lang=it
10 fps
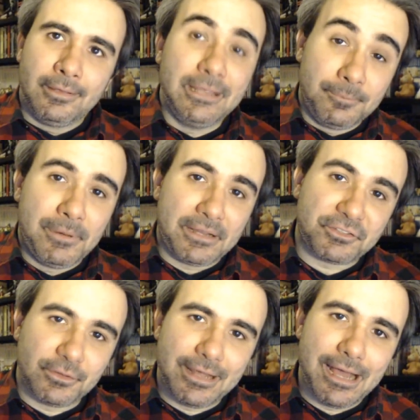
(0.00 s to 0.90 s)
il
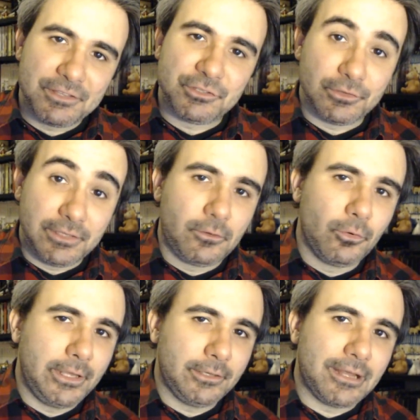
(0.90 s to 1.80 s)
personaggio di
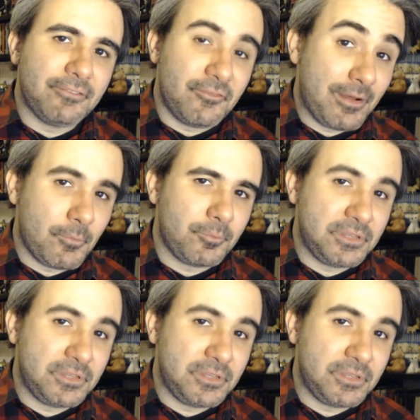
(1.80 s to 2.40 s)
cui non avevamo